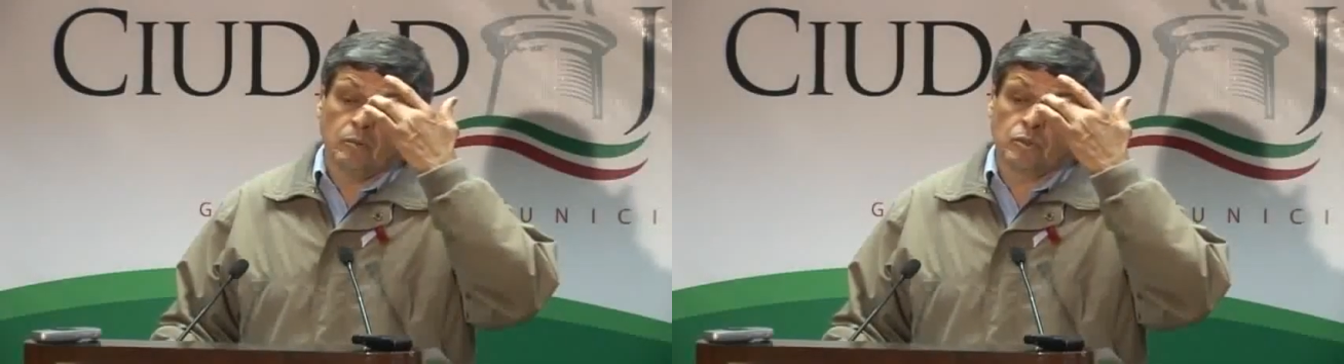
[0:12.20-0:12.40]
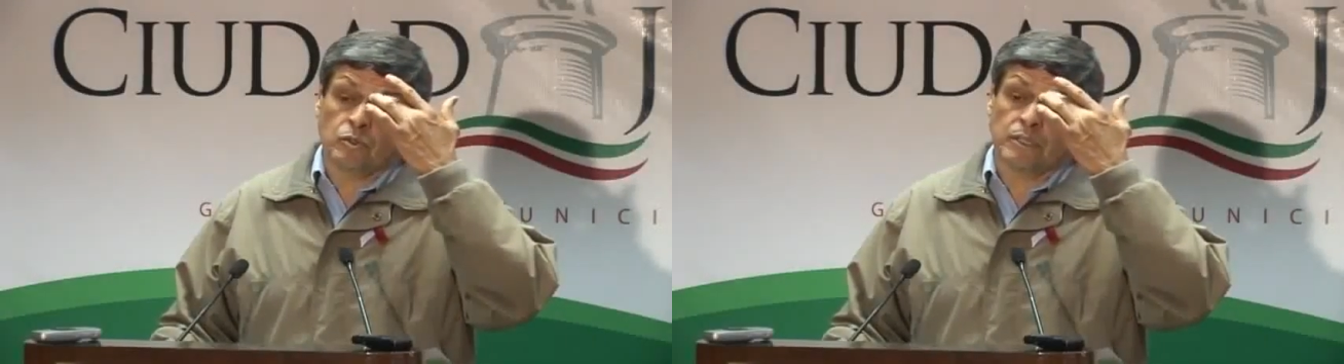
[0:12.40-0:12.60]

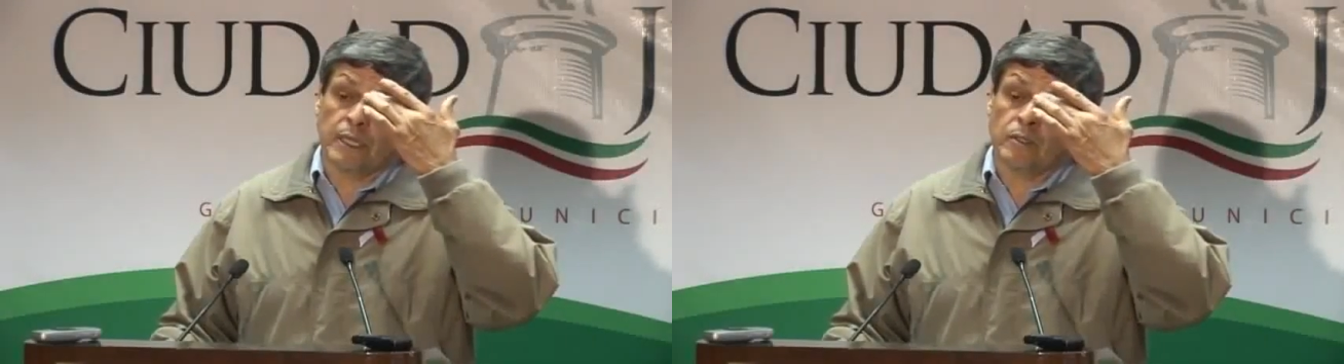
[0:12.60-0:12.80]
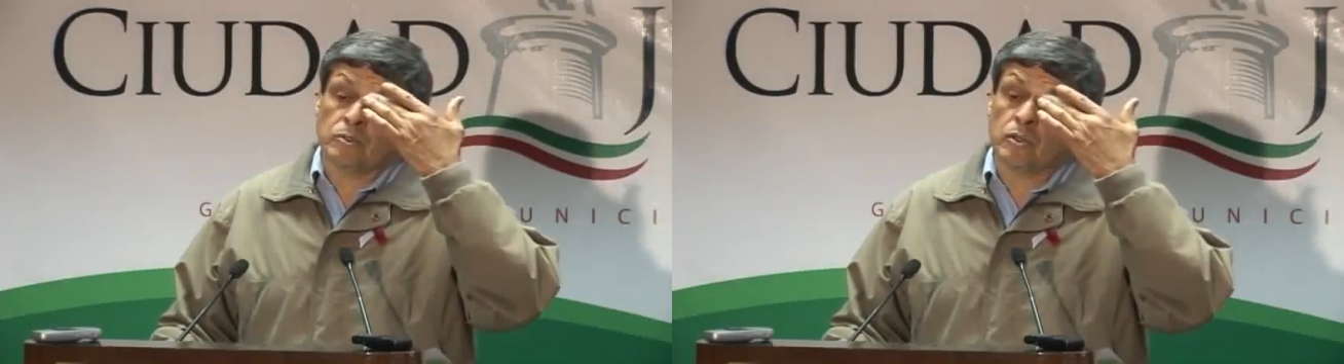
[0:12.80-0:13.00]
Muchos
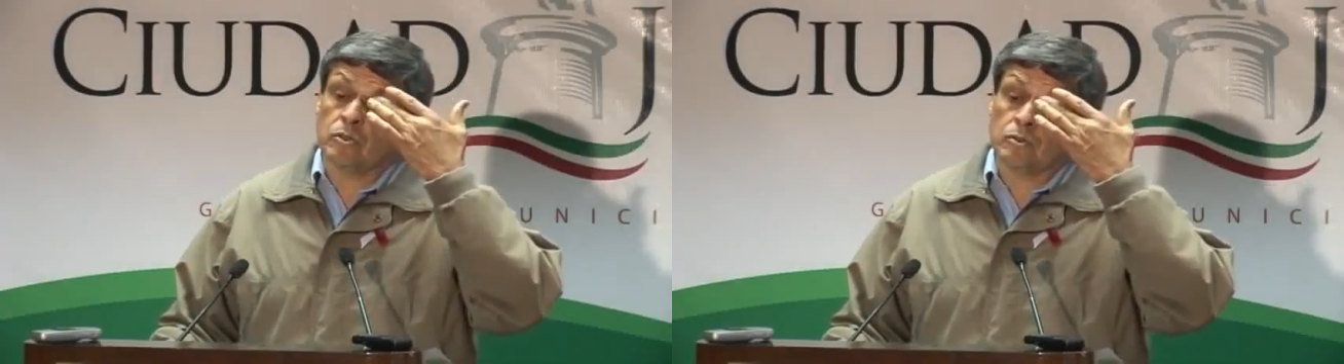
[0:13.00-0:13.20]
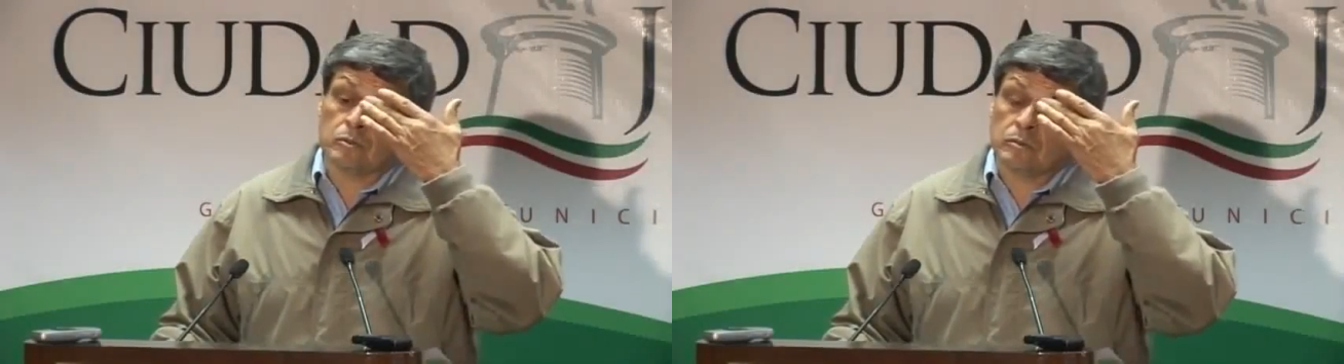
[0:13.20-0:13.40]
de ellos
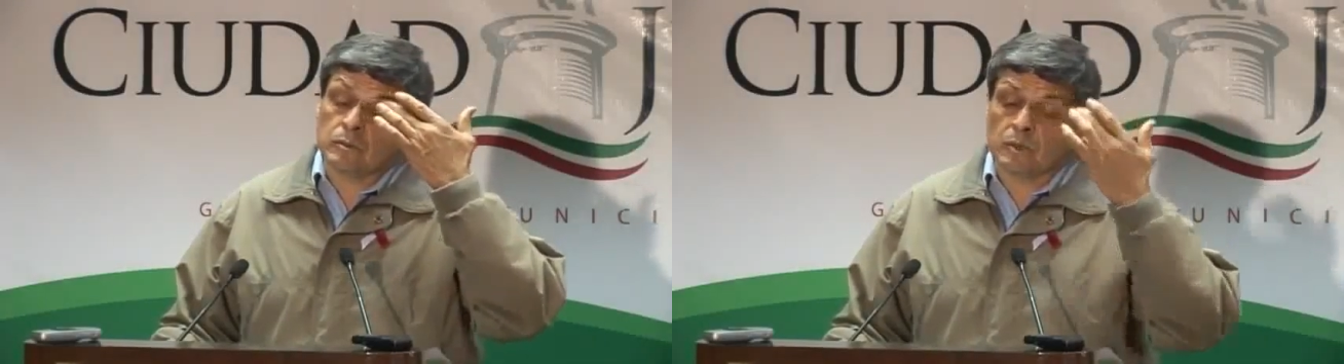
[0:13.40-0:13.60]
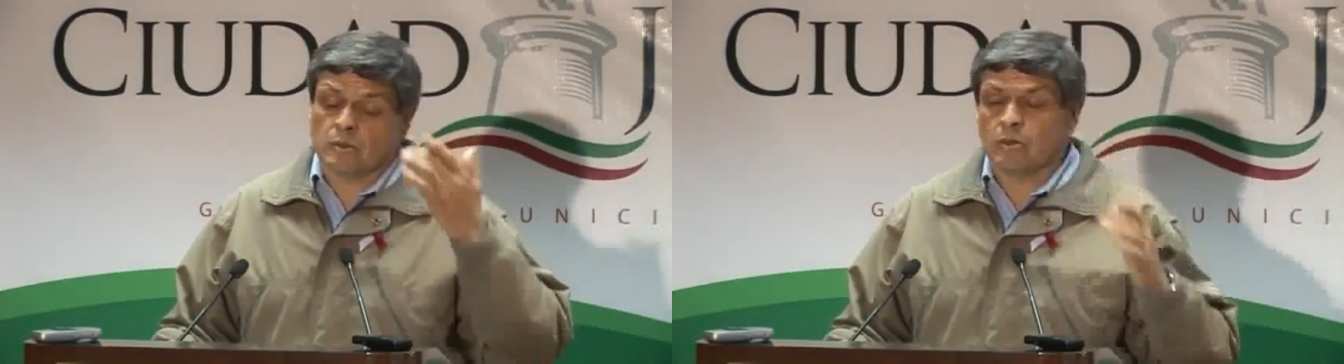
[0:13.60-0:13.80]
son
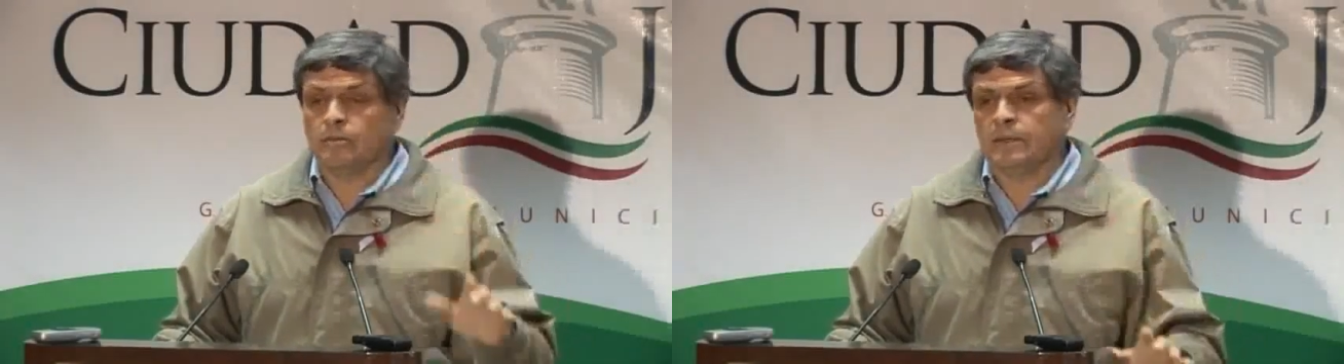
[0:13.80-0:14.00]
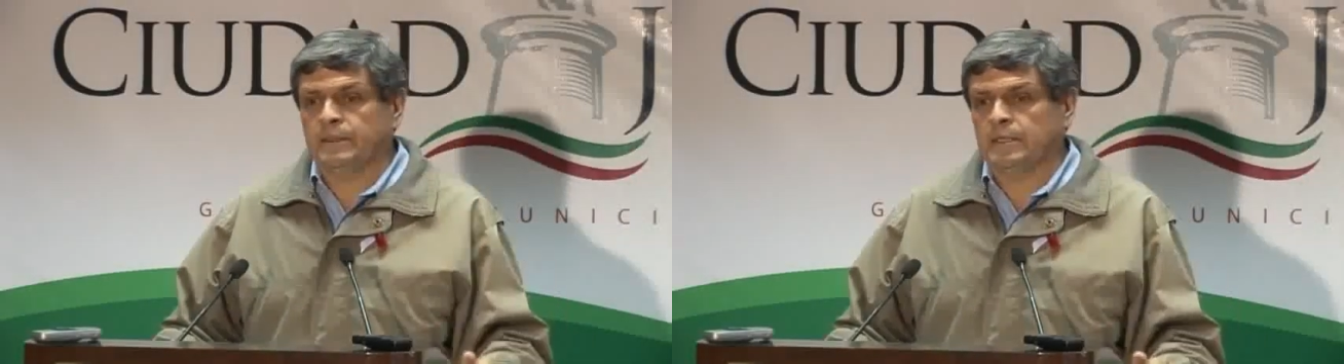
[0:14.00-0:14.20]

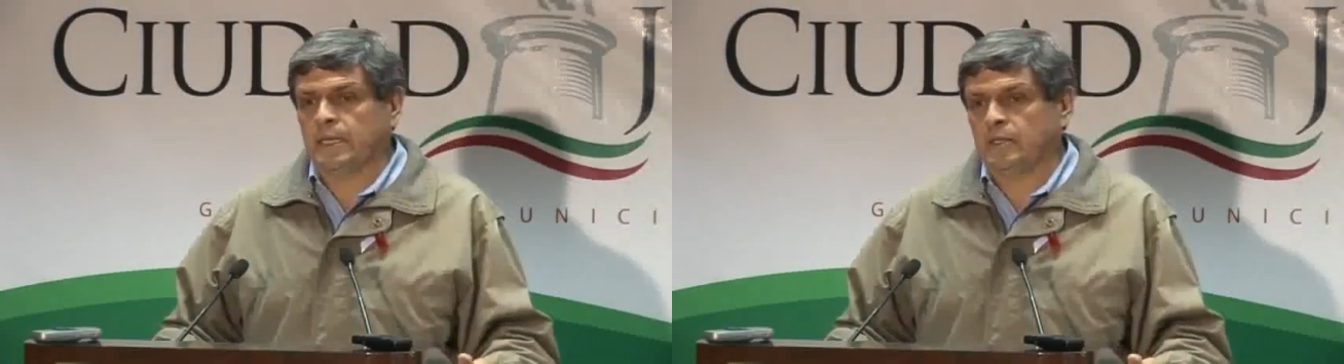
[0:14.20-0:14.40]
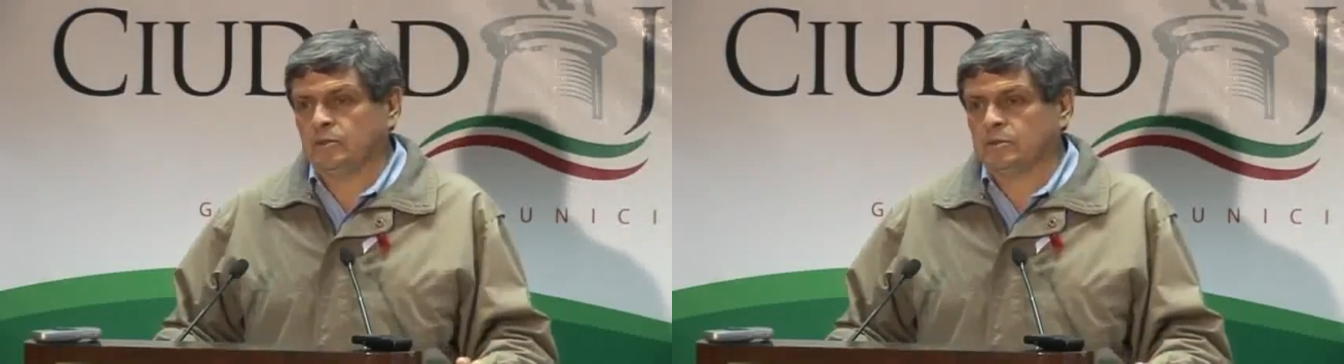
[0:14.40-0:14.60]

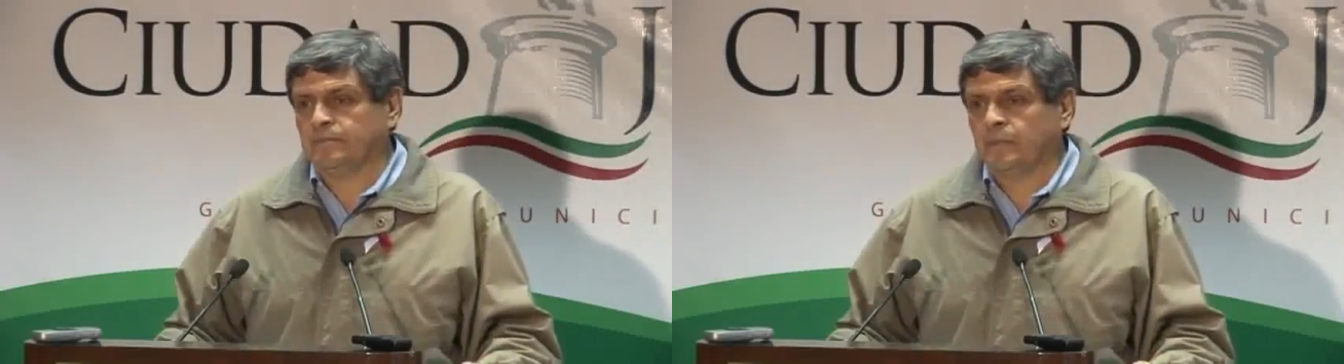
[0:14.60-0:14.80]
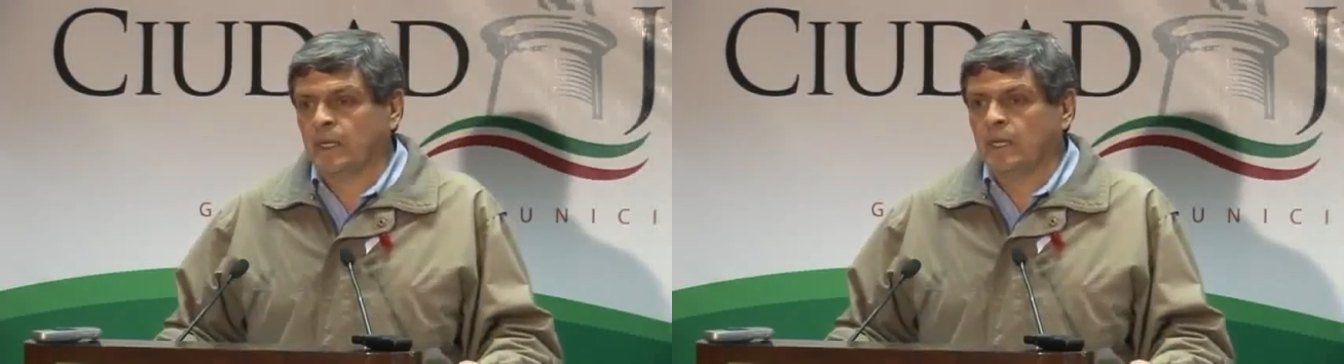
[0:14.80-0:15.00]
complementarios.